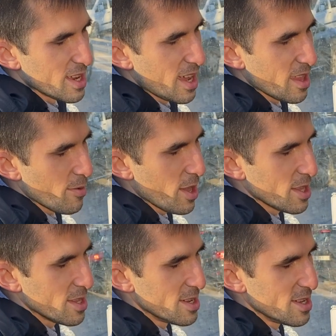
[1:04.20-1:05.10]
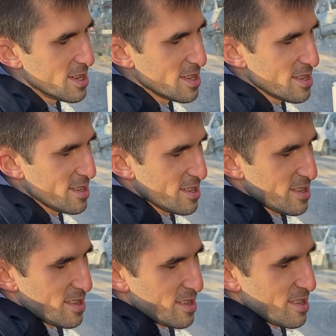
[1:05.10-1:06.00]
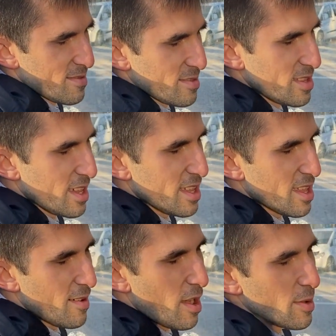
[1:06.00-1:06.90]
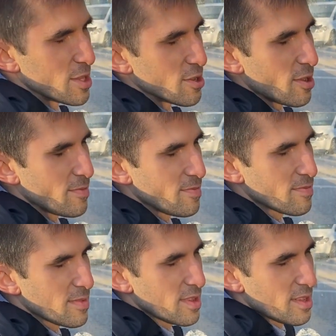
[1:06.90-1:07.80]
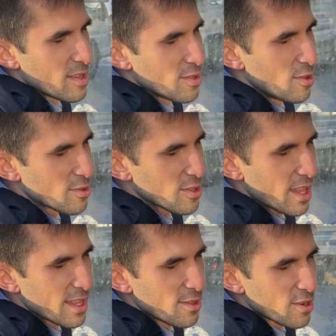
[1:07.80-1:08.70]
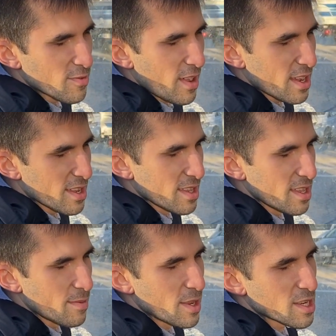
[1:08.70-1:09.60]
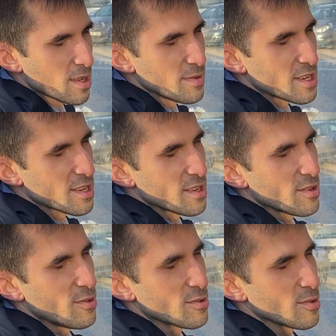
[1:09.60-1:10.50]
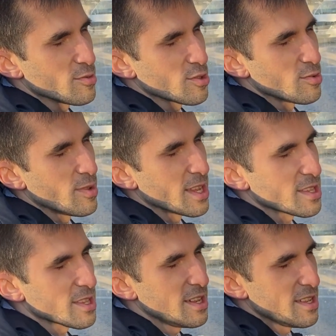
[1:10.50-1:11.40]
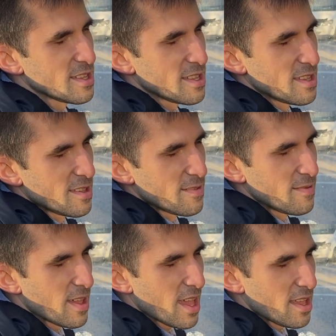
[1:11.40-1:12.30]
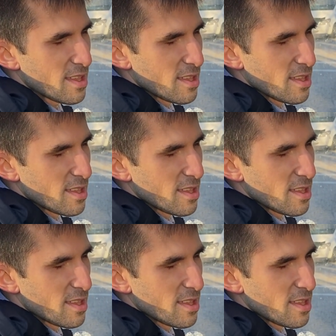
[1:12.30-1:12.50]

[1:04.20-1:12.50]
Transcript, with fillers: İrade Meydanı diye devam ediyor. 454 var. Yine başka bir otobüs numarası. Ve